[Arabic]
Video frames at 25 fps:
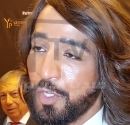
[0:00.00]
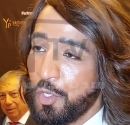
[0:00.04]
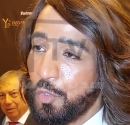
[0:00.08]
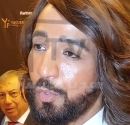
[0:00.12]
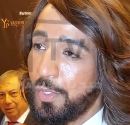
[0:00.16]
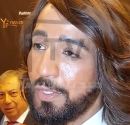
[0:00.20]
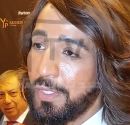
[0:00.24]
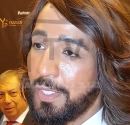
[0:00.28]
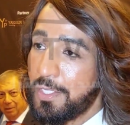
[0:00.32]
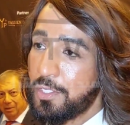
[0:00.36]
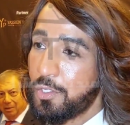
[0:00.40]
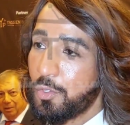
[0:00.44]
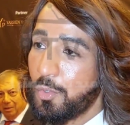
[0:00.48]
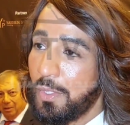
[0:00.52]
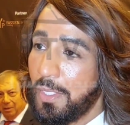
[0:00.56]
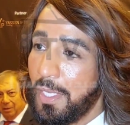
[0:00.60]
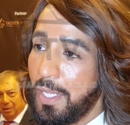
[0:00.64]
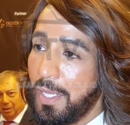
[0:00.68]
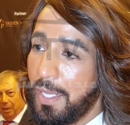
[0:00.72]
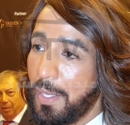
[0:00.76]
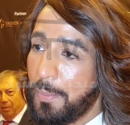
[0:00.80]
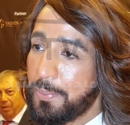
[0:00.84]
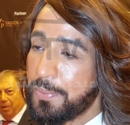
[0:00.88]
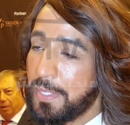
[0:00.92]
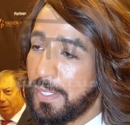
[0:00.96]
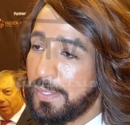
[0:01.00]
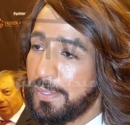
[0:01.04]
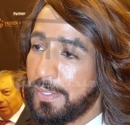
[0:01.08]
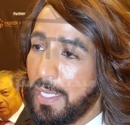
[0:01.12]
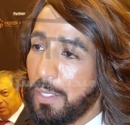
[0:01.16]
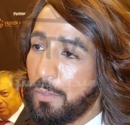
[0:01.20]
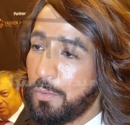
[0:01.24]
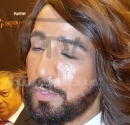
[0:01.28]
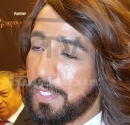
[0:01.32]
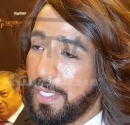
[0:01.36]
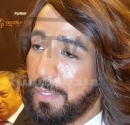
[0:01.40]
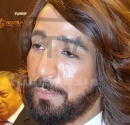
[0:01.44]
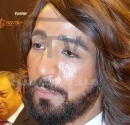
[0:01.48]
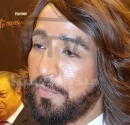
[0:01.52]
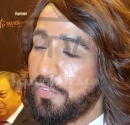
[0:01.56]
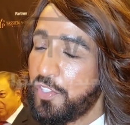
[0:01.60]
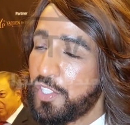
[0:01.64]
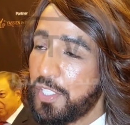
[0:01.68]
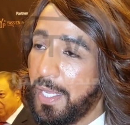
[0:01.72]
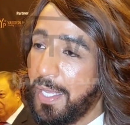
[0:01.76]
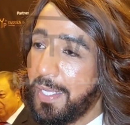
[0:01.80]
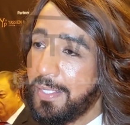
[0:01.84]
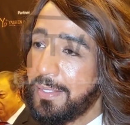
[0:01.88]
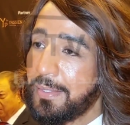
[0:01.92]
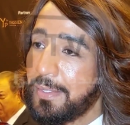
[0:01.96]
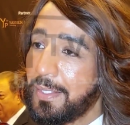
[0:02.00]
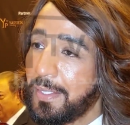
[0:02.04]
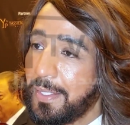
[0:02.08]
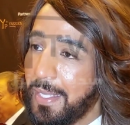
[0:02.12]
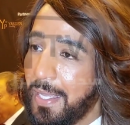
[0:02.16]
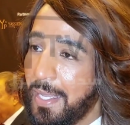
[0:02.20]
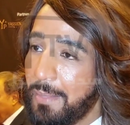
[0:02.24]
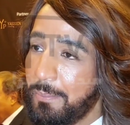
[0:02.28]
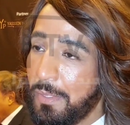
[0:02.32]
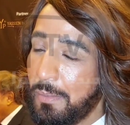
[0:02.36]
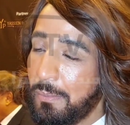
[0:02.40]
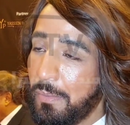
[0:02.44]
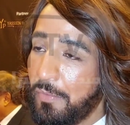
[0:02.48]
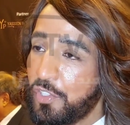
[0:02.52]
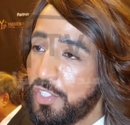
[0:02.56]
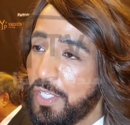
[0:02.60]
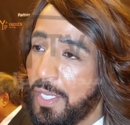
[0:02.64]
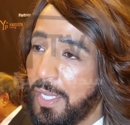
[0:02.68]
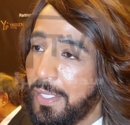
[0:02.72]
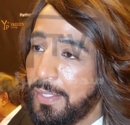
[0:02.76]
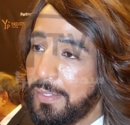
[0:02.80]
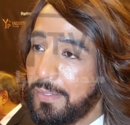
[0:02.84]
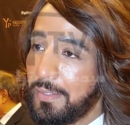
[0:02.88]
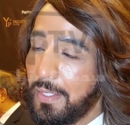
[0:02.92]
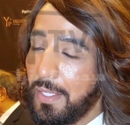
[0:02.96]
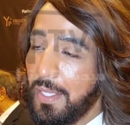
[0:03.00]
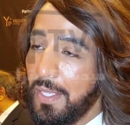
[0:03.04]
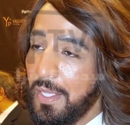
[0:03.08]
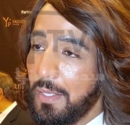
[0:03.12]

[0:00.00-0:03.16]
والناس كلها ابس اند داونز يعني مفيش حد كامل مفيش حد